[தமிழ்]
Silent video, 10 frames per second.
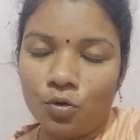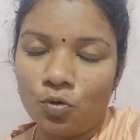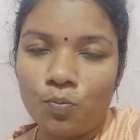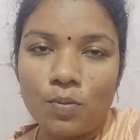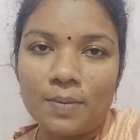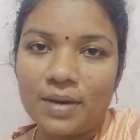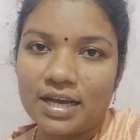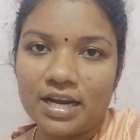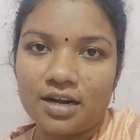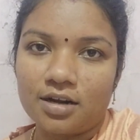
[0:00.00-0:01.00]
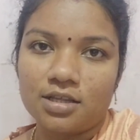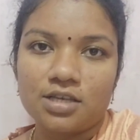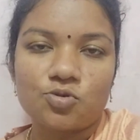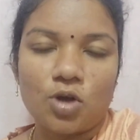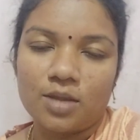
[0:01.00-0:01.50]
உப்புமா மாதிரிக்கின்றது
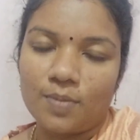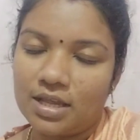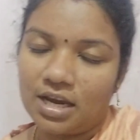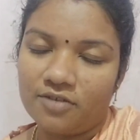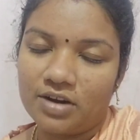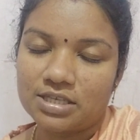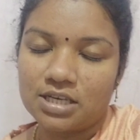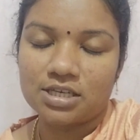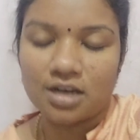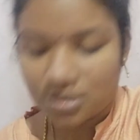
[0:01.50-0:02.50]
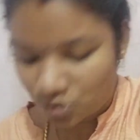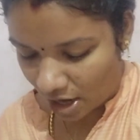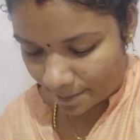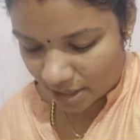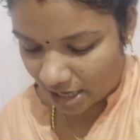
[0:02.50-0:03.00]
ஸோ அந்த மாதிரி எது வேணால் செஞ்சுக்கலாம் ஸோ நான்
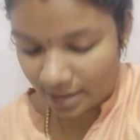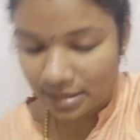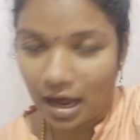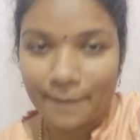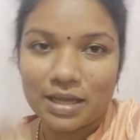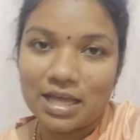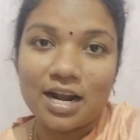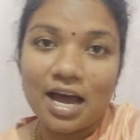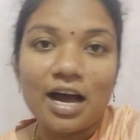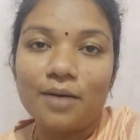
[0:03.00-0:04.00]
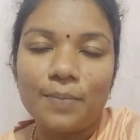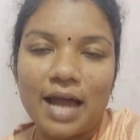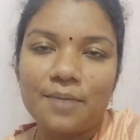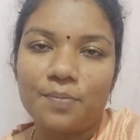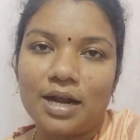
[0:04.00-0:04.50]
அப்படி அப்படி தான் நான்
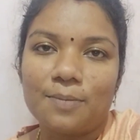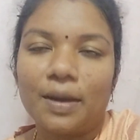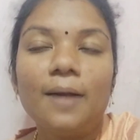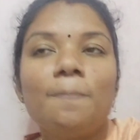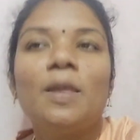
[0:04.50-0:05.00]
பிளான் பண்ணிப்பேன்